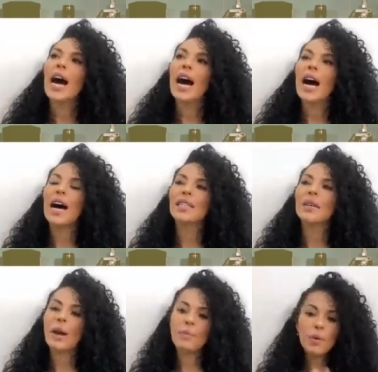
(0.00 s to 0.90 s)
a
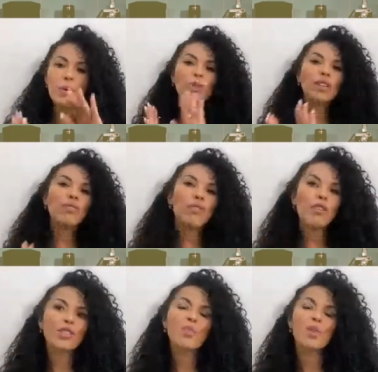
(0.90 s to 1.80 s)
llevar mi book de
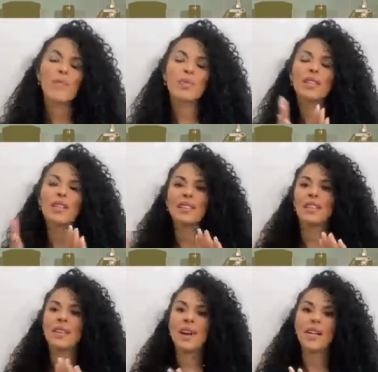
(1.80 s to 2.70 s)
fotos, porque pues tenías
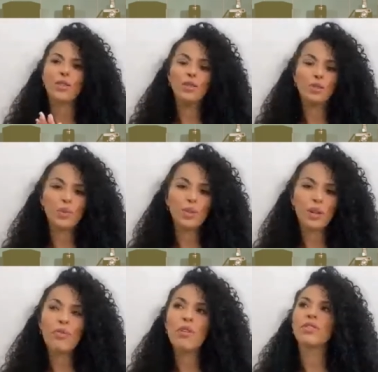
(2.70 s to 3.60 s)
que trabajar con un book
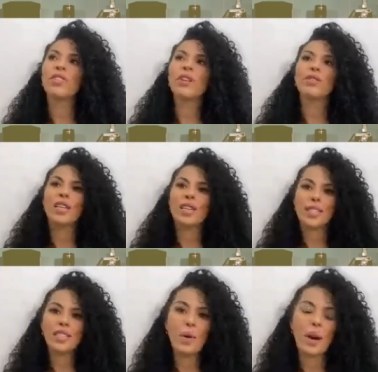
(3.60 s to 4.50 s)
de fotos y lo tenías
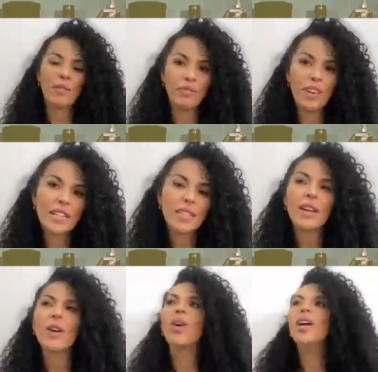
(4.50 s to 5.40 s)
que llevar
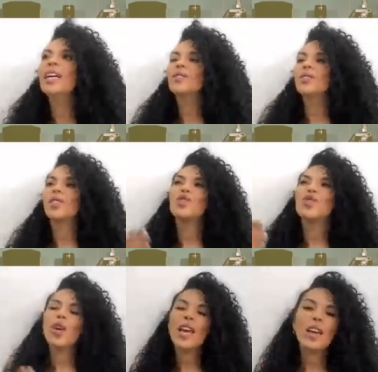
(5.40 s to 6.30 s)
físico. Entonces
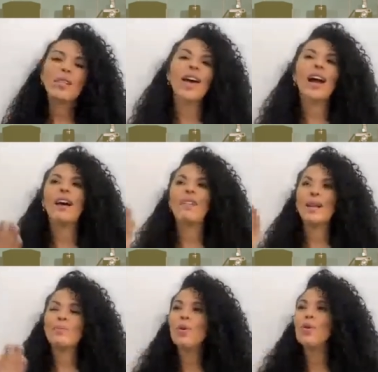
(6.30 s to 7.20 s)
yo iba, dejaba
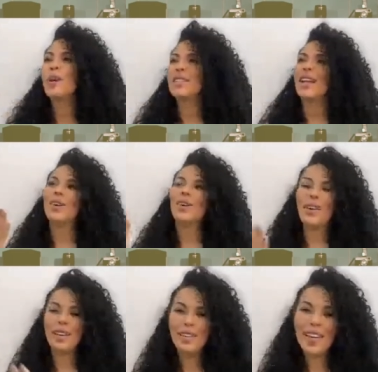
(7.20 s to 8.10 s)
el book, hacía la hoja
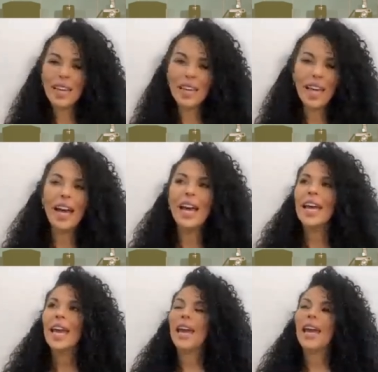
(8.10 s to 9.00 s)
de vida,
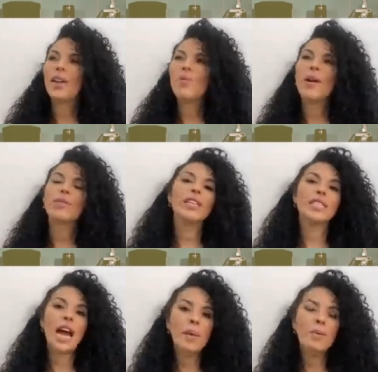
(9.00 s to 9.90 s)
eh, luego
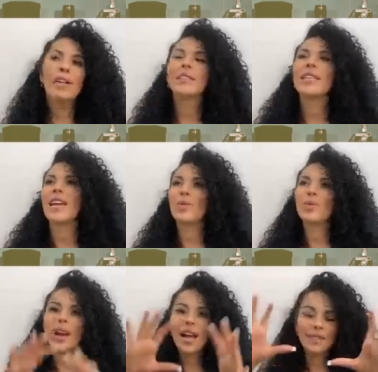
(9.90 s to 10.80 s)
te llaman, te
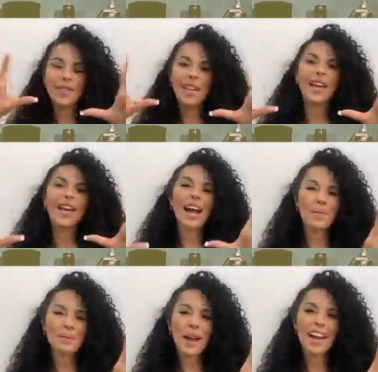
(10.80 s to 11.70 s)
hacían un casting en
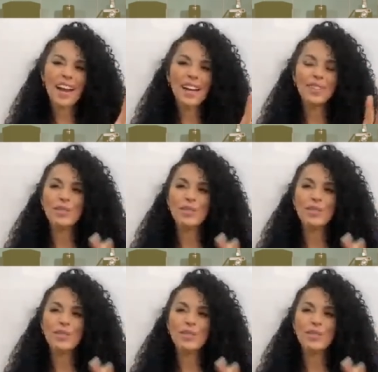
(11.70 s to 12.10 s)
cámara